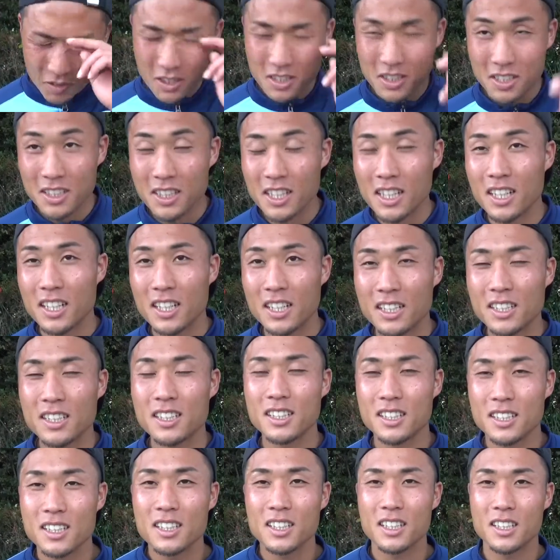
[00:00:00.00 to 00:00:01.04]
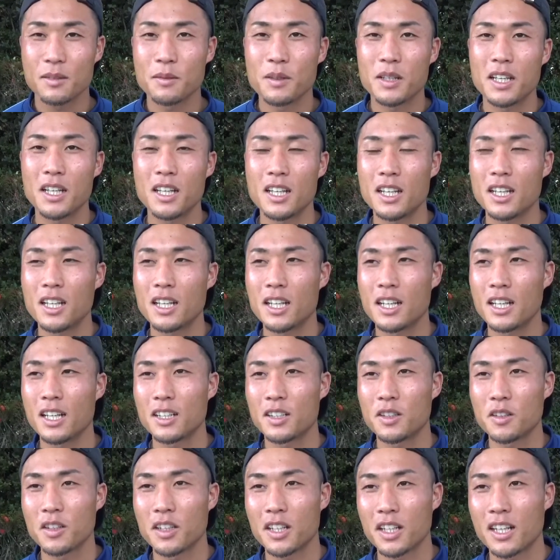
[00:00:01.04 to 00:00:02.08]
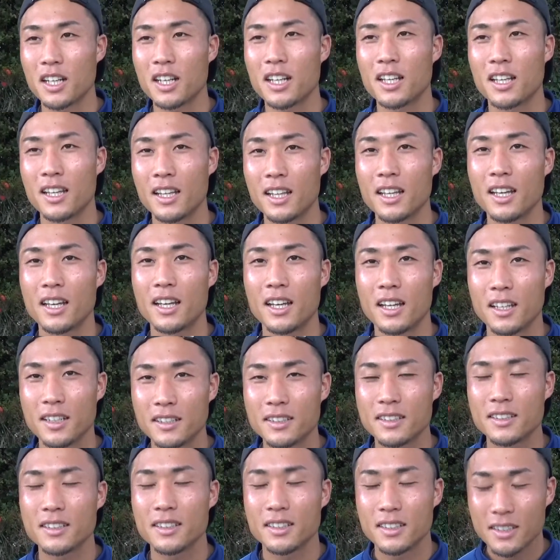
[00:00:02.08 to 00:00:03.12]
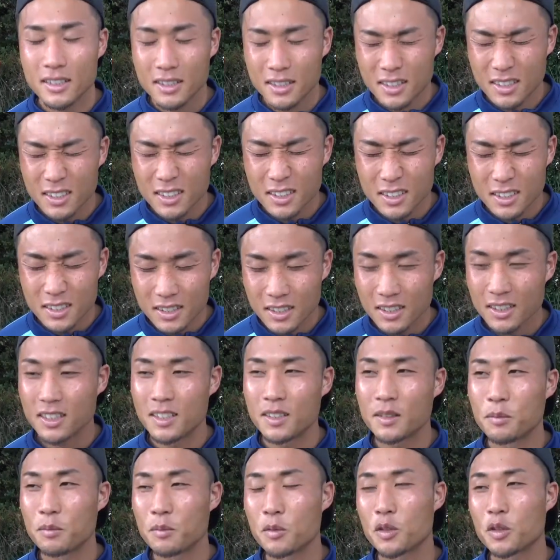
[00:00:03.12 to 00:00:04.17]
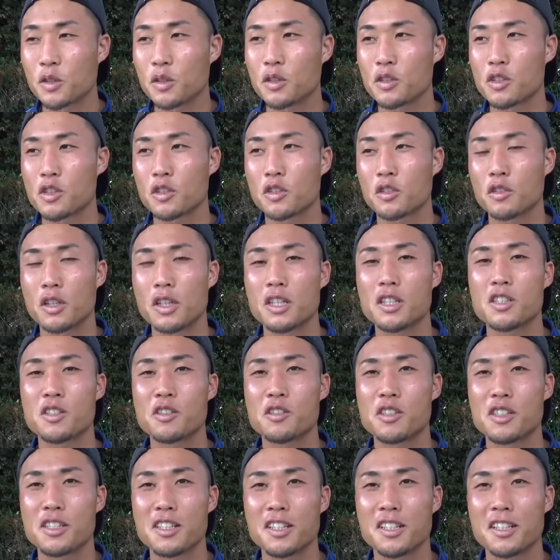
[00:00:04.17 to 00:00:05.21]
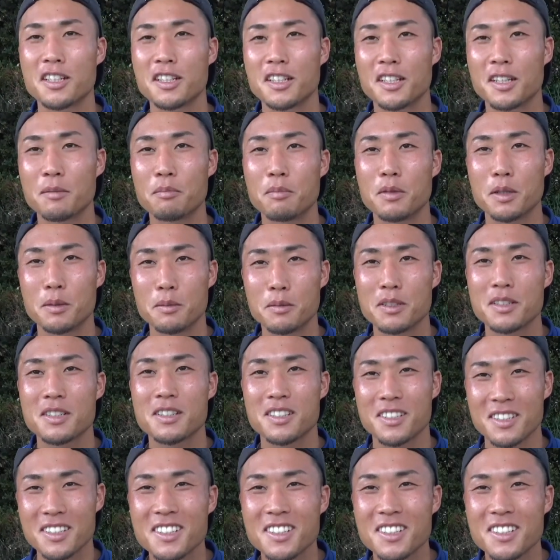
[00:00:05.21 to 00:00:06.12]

ですね決めないといけないんで、うん、もっとちょっと練習して頑張ります。